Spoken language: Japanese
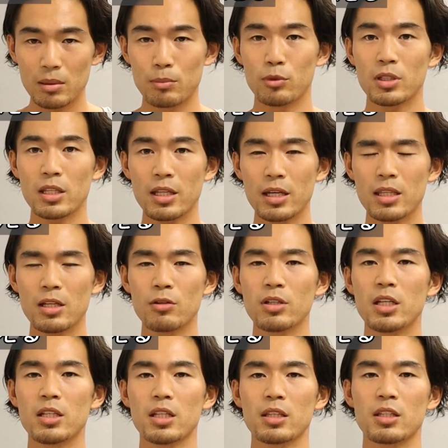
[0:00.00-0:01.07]
無駄な
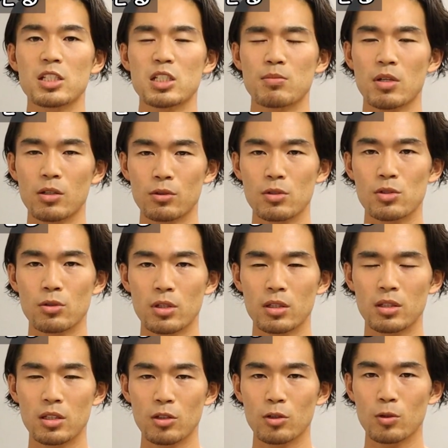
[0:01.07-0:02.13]
エネルギーになってしまうと、そ
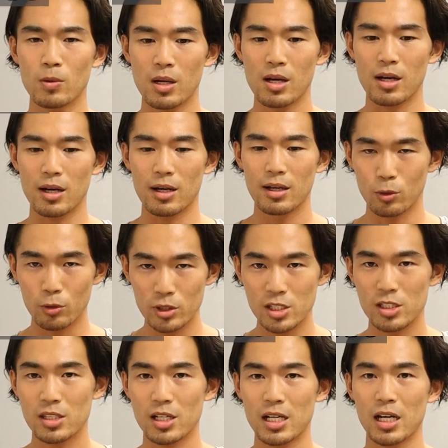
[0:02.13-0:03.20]
れっていうのは糖
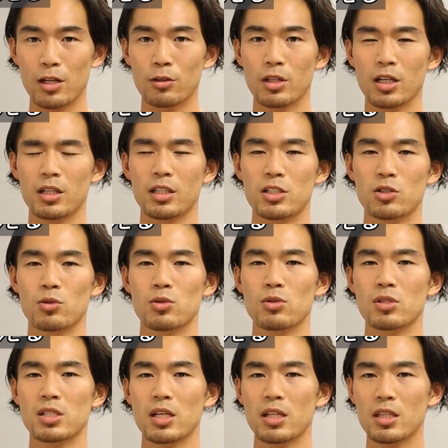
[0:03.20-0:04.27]
質で体の中で貯
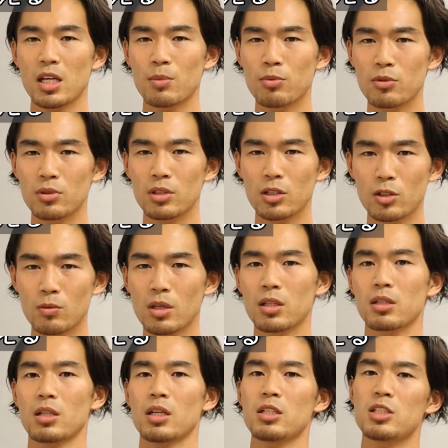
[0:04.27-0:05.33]
蔵されない分っていうの
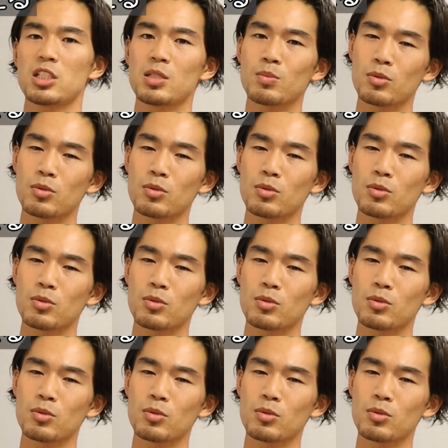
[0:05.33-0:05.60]
は体